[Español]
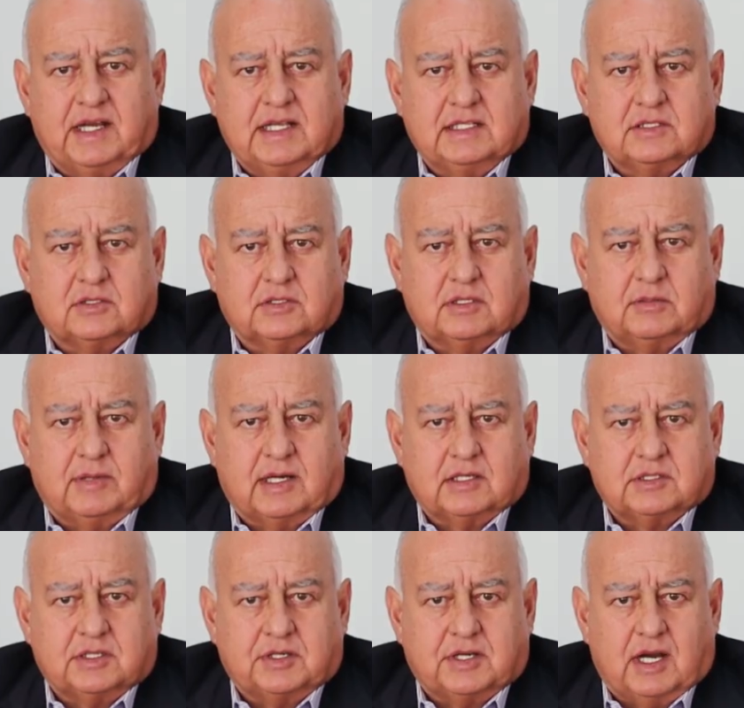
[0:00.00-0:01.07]
un país donde el
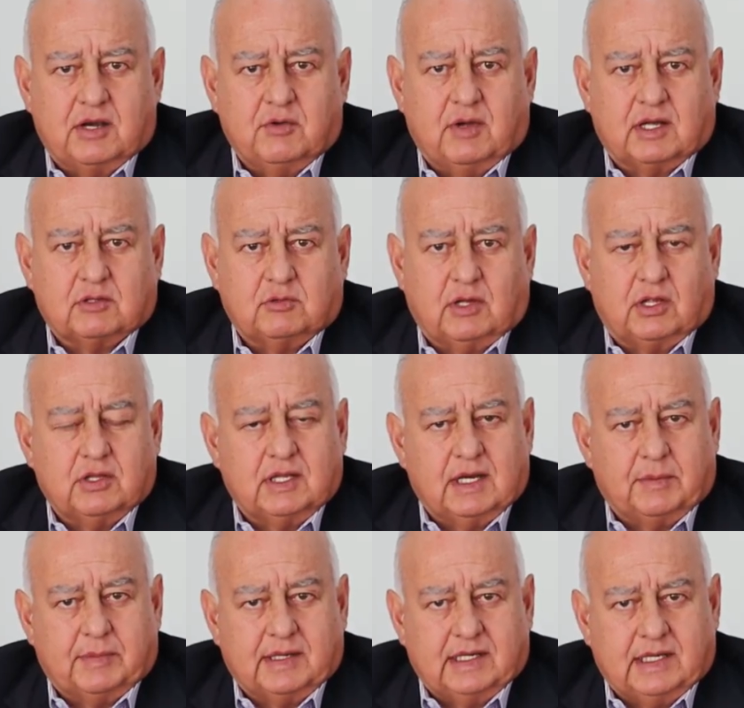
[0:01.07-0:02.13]
Banco Central no ha actuado
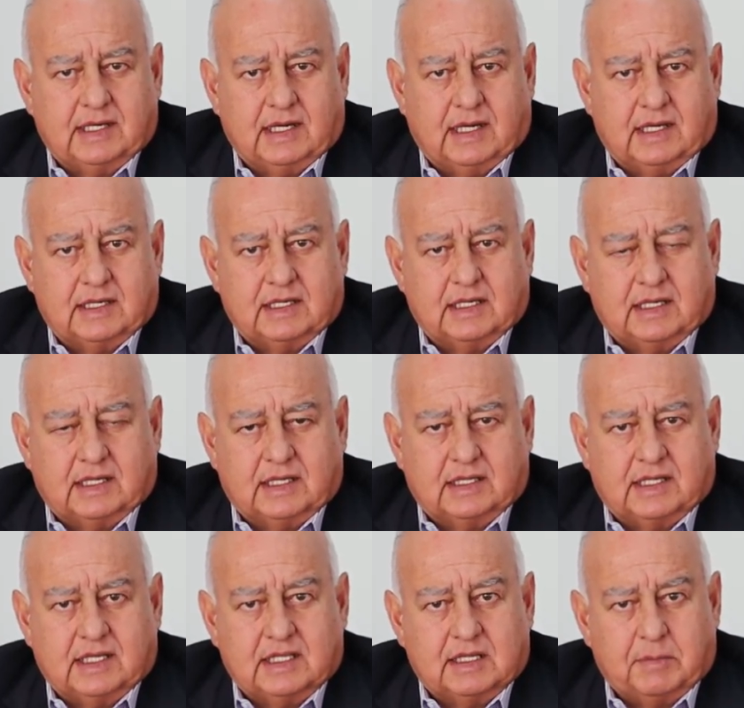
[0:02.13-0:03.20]
de la manera
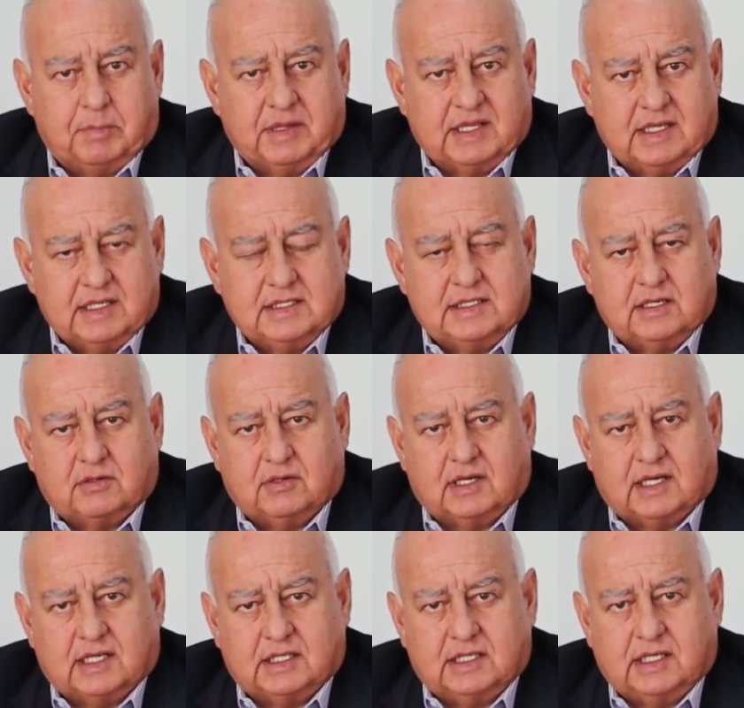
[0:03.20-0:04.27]
de independencia
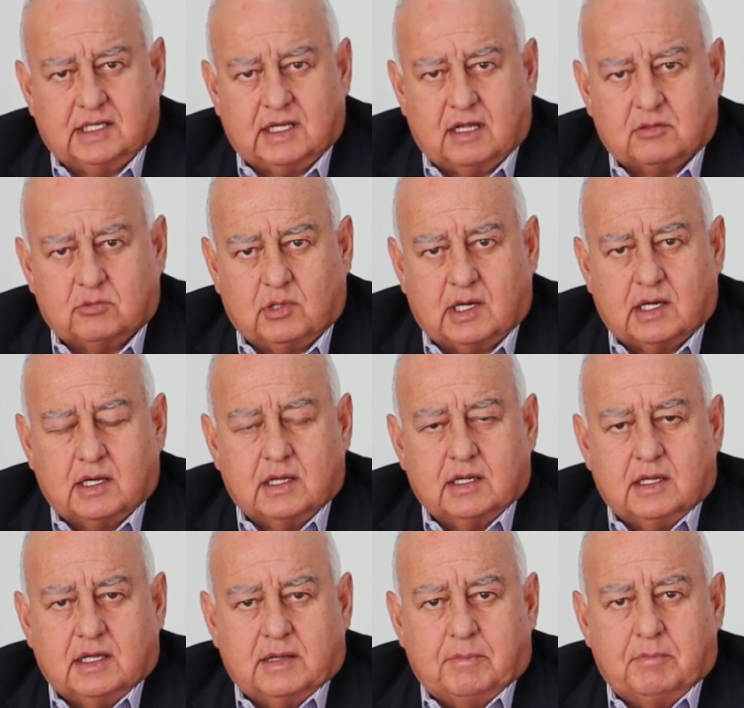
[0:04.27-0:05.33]
con la que tiene que actuar,
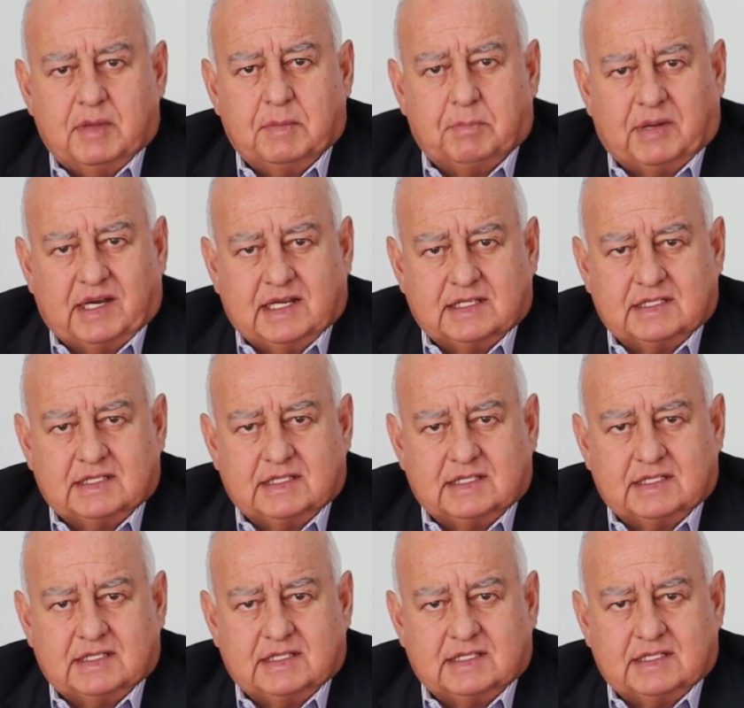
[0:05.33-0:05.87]
me